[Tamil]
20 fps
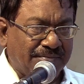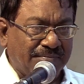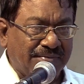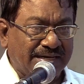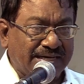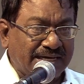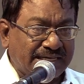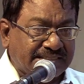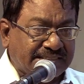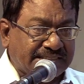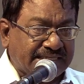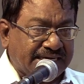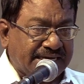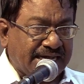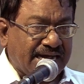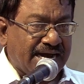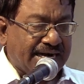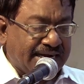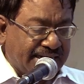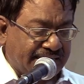
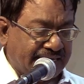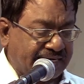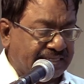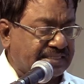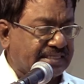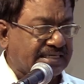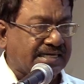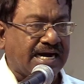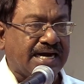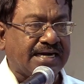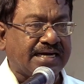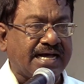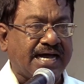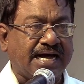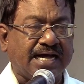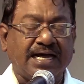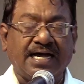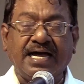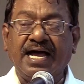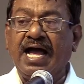மிகச்சரியான
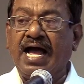எடுத்துக்காட்டாக